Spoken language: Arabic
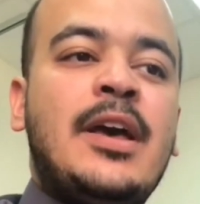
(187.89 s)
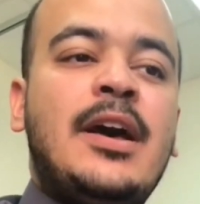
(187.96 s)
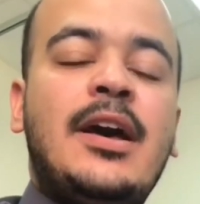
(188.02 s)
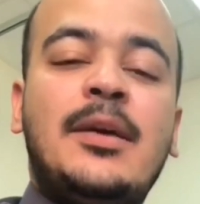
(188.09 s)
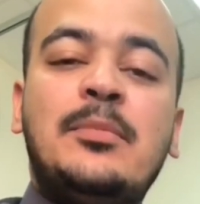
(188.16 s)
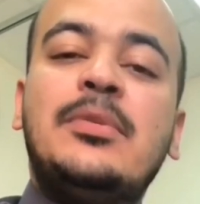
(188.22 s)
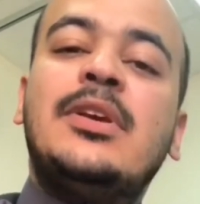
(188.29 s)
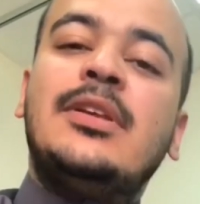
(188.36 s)

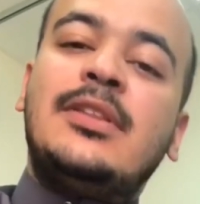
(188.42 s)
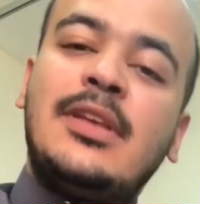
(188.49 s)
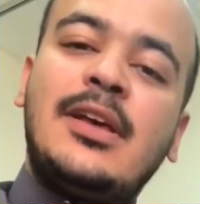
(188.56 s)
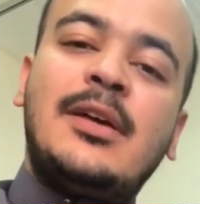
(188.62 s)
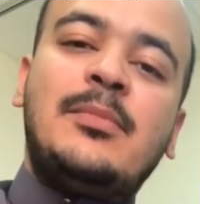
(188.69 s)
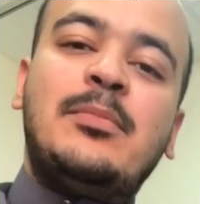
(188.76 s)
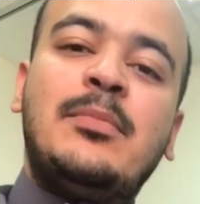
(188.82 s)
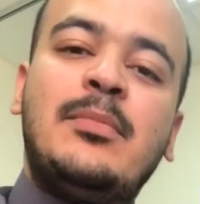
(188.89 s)
أهم
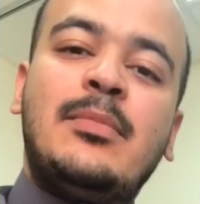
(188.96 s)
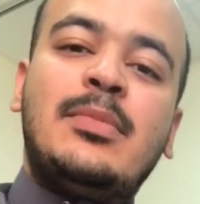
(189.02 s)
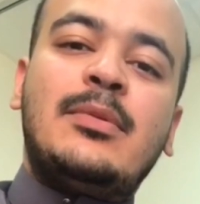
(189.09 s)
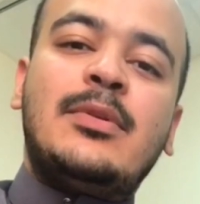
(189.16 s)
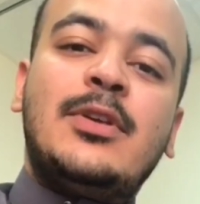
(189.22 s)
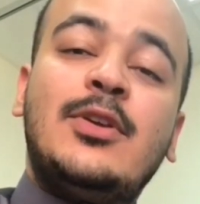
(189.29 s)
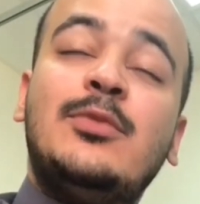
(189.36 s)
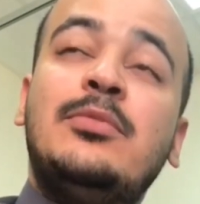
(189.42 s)
كتاب
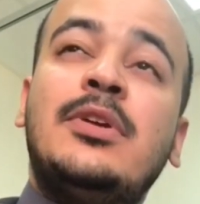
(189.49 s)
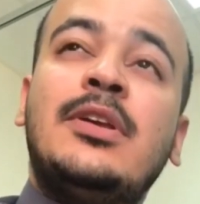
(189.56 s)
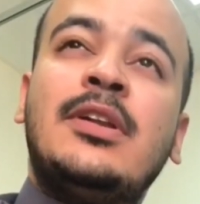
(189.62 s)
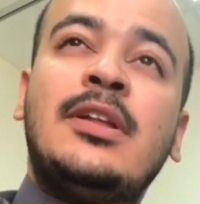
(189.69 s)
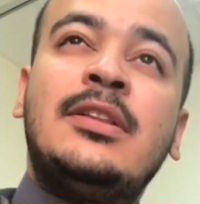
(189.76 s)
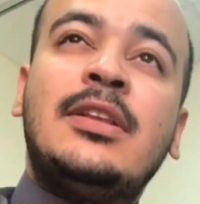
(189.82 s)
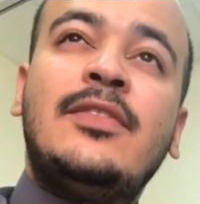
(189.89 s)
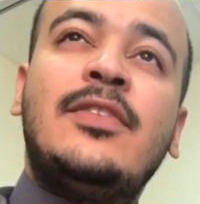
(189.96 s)
يمكن
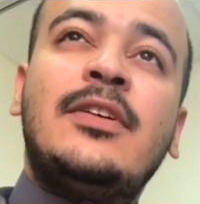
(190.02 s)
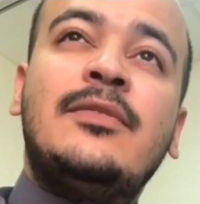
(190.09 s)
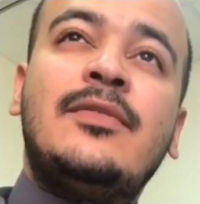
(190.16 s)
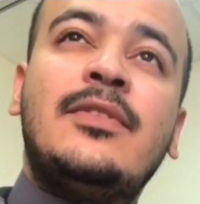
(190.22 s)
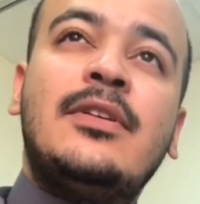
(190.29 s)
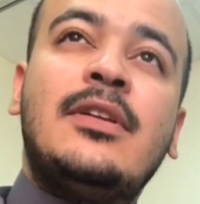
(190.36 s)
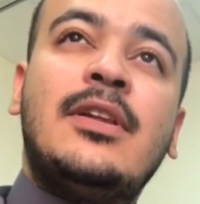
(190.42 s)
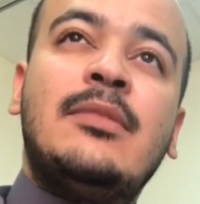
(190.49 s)
أن تفهم
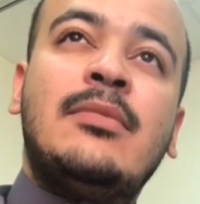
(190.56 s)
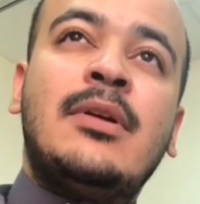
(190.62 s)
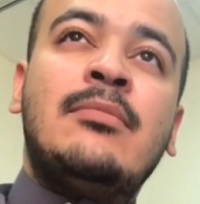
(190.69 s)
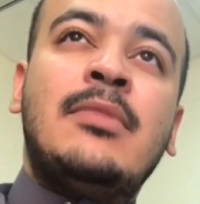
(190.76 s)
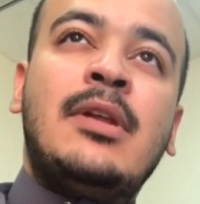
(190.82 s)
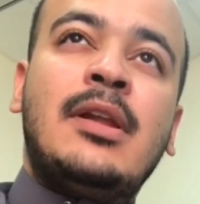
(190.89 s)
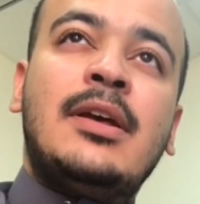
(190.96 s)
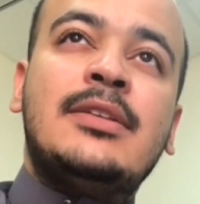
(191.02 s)
فيه
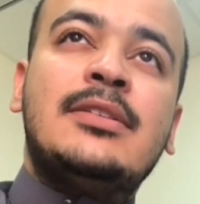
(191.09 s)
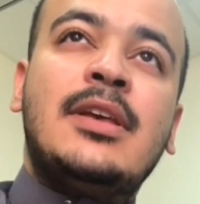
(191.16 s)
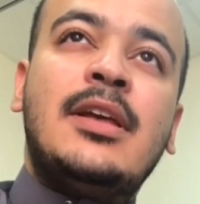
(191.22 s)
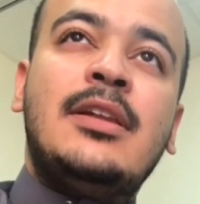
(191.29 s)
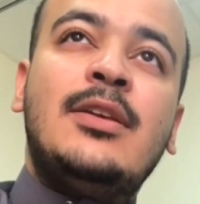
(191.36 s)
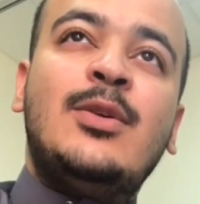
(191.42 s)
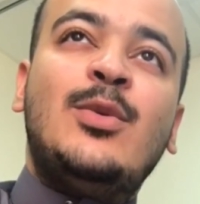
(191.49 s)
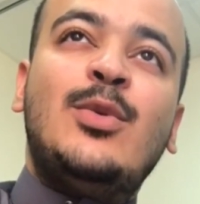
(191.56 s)
الإمام
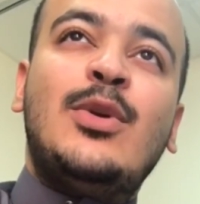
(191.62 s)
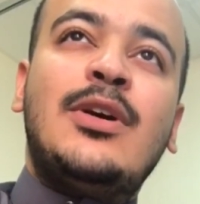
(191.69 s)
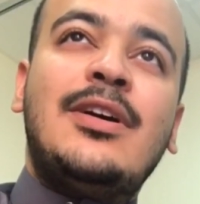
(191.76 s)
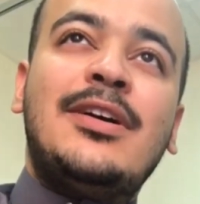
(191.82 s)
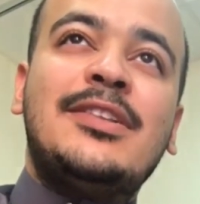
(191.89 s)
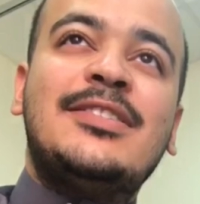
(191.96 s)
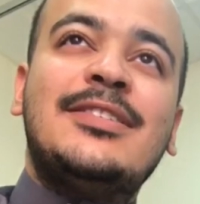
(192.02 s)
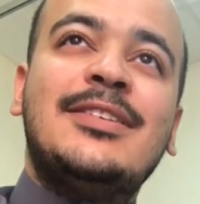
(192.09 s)
الغزالي
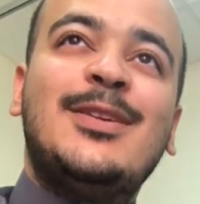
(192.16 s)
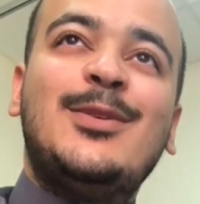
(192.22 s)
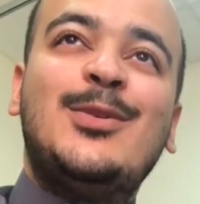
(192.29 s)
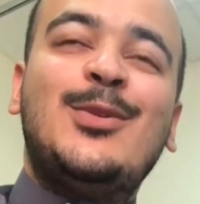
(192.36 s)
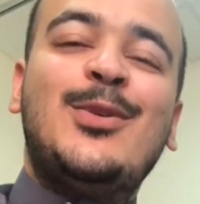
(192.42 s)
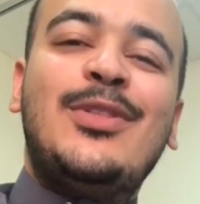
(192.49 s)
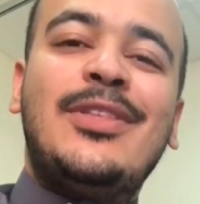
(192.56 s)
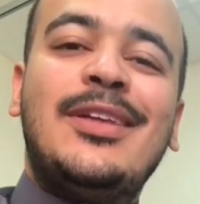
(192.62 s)
هو
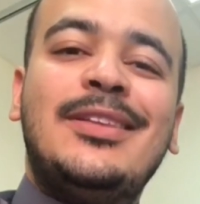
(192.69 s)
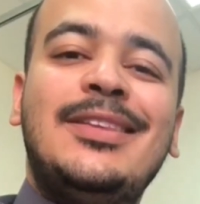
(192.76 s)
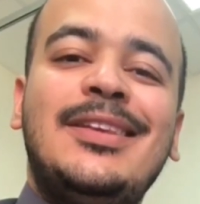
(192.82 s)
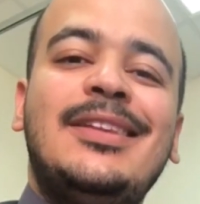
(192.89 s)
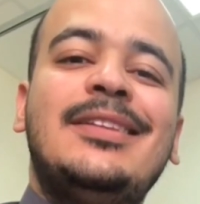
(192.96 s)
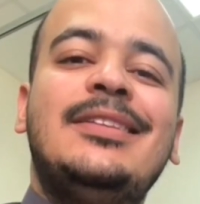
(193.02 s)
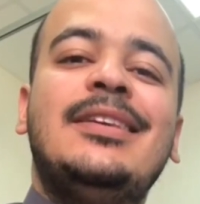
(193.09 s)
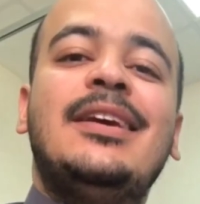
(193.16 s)
سيرته
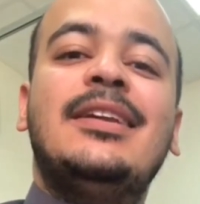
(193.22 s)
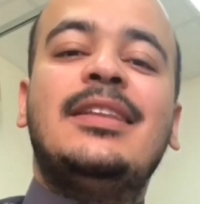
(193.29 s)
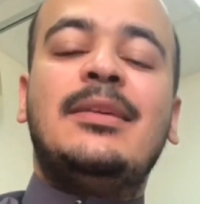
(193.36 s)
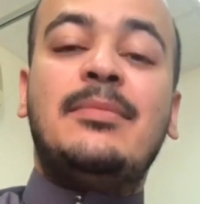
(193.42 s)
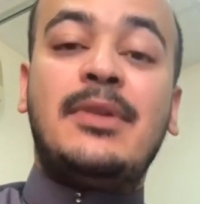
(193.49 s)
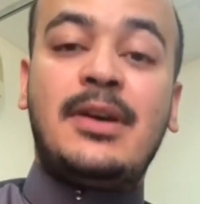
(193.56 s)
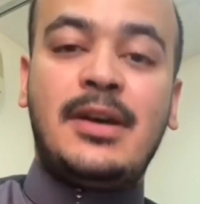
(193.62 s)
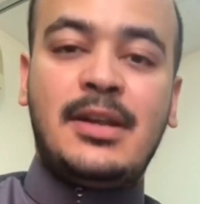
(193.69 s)
الذاتية التي
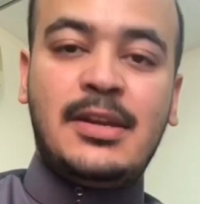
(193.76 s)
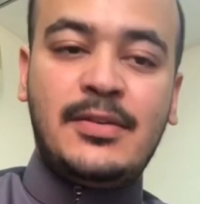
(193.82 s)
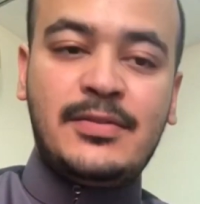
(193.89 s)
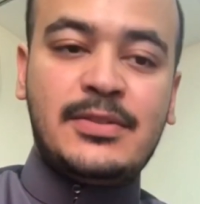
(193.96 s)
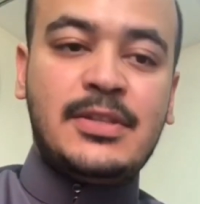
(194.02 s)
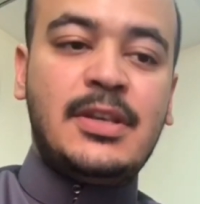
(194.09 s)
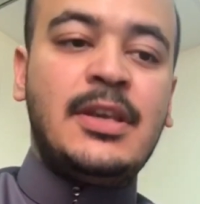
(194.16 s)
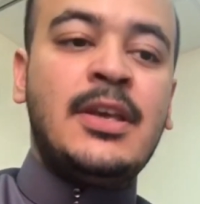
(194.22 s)
كتبها عن
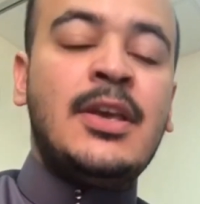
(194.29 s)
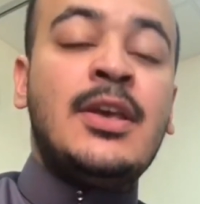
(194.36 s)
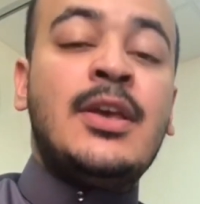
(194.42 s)
نفسه